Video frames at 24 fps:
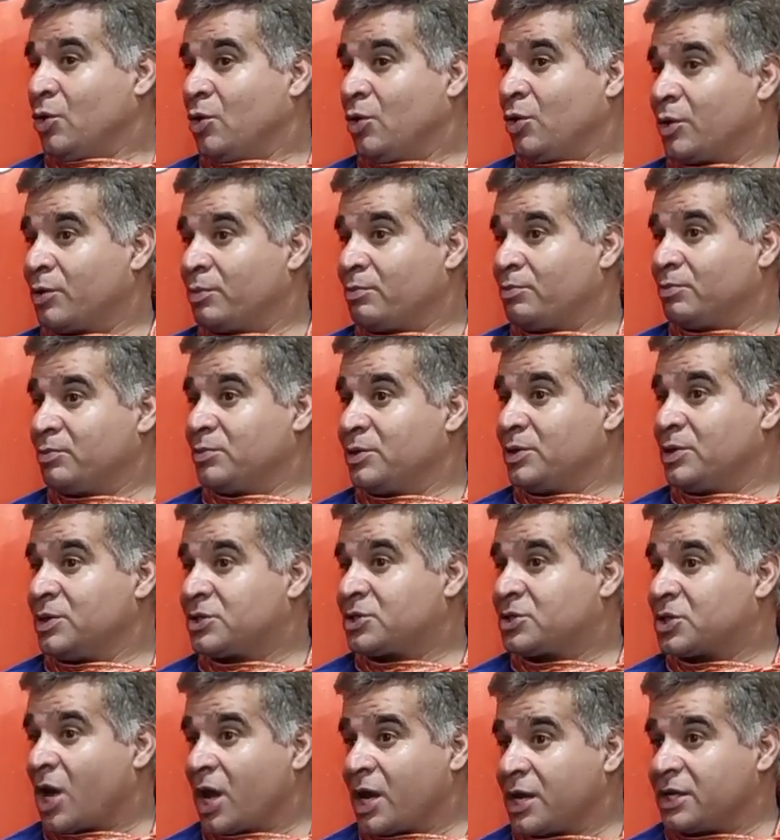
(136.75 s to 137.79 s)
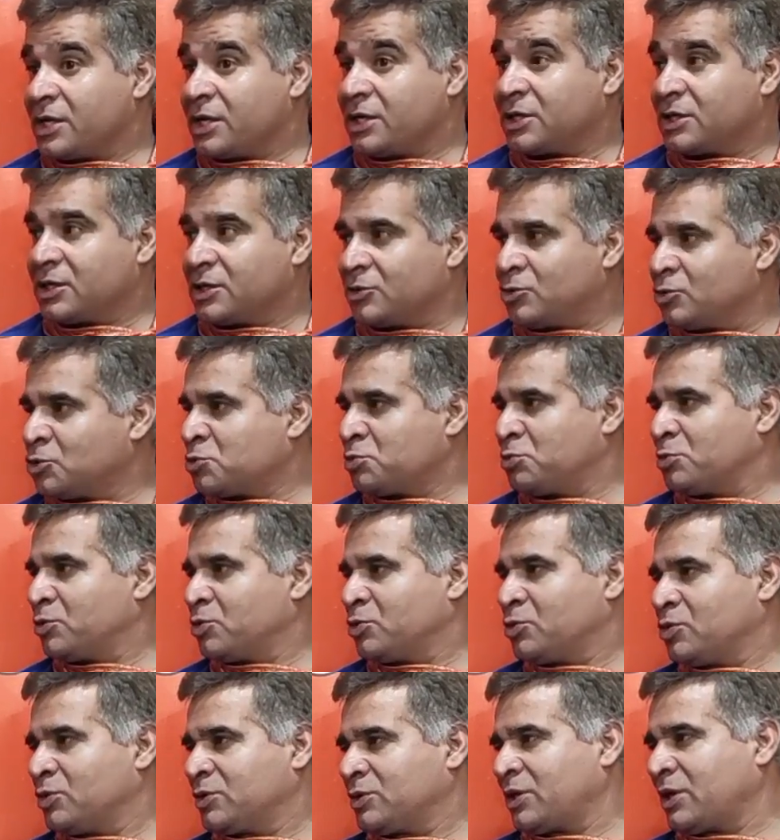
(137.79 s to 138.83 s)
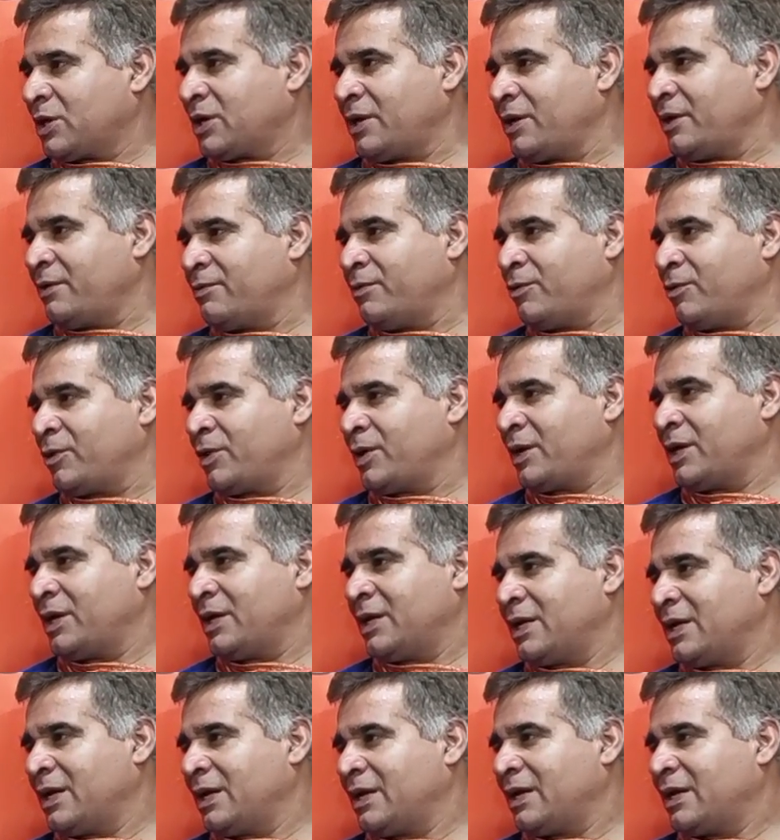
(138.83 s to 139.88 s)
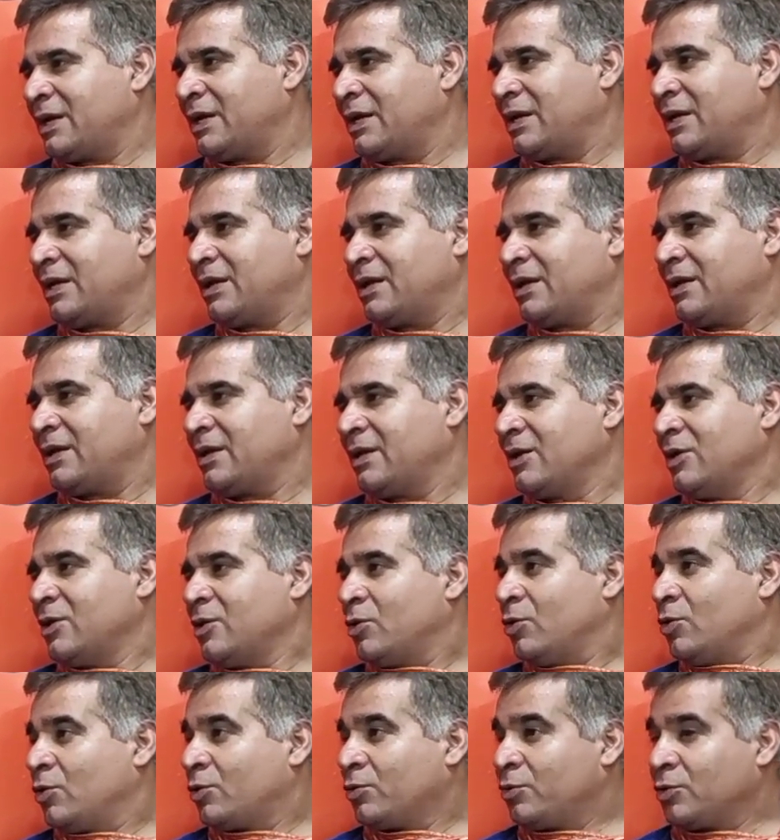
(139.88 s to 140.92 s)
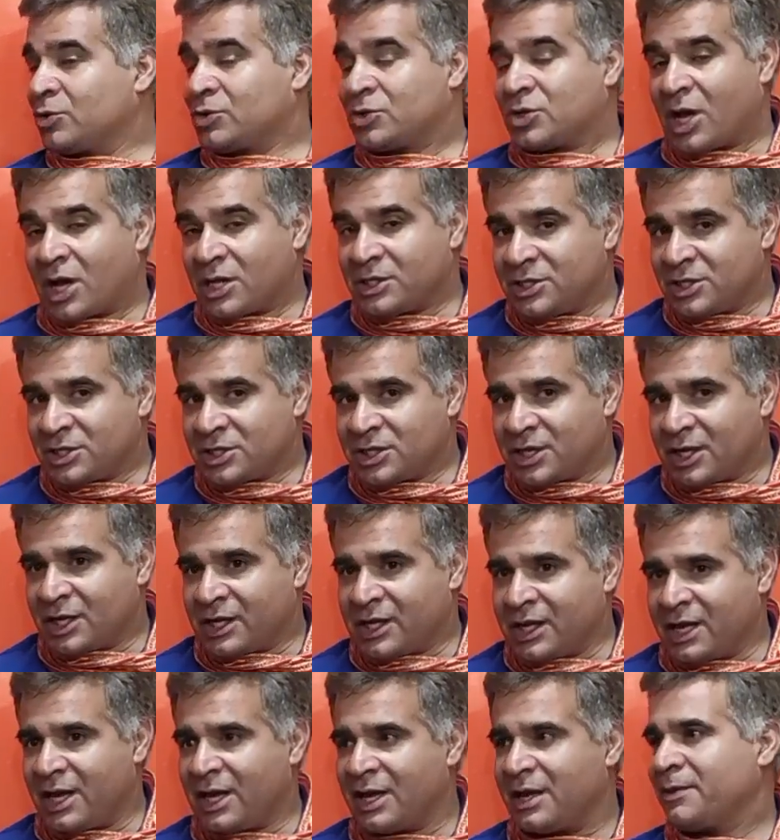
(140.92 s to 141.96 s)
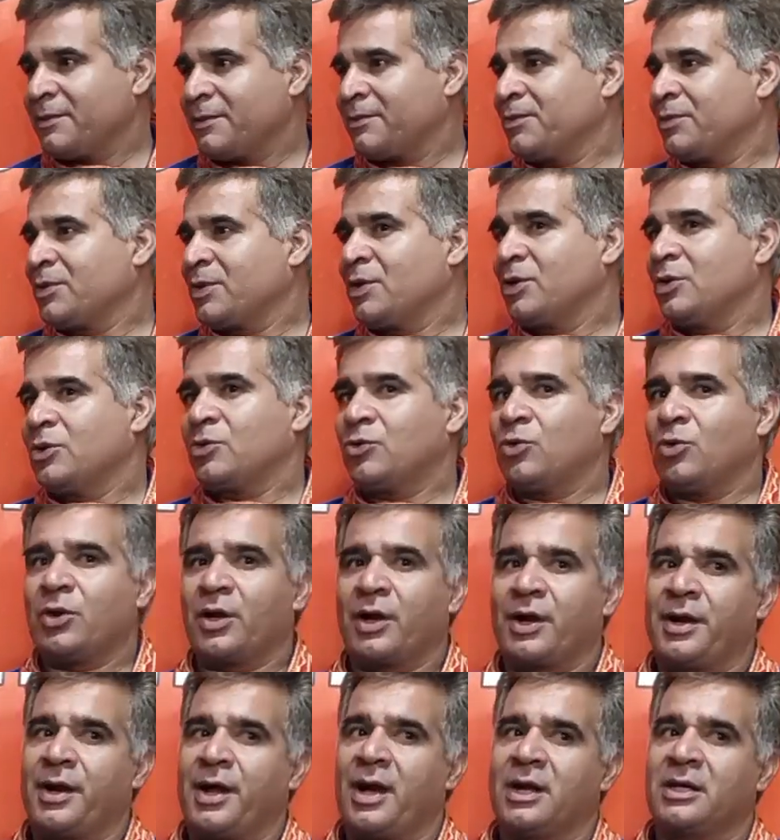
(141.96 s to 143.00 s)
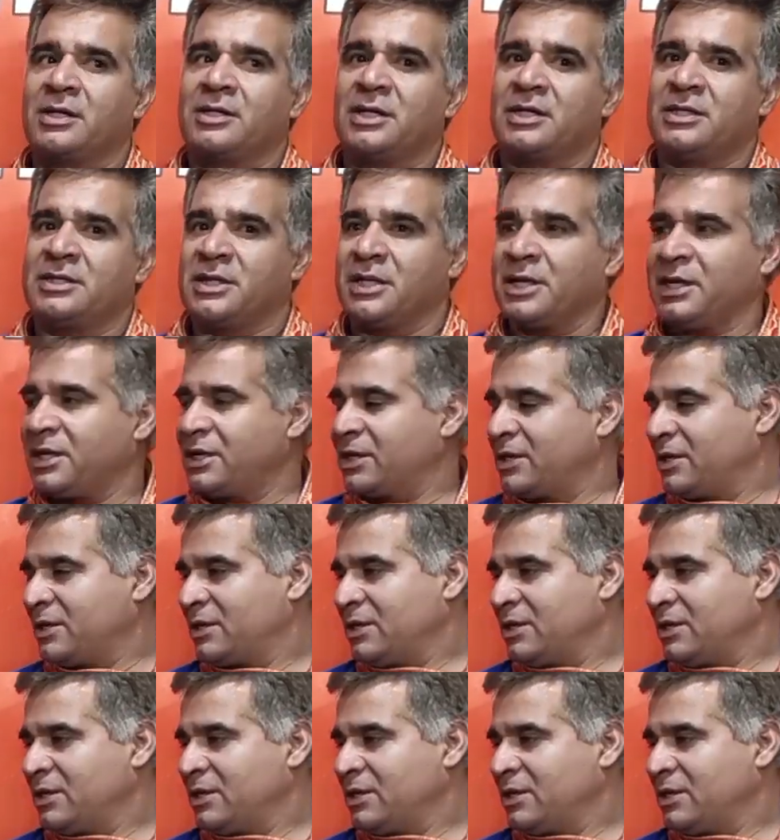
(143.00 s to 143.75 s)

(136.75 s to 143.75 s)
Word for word: और इंसानियत के दुश्मनों को तकलीफ हो रही और वो साजिश करके कुकरनाक जैसे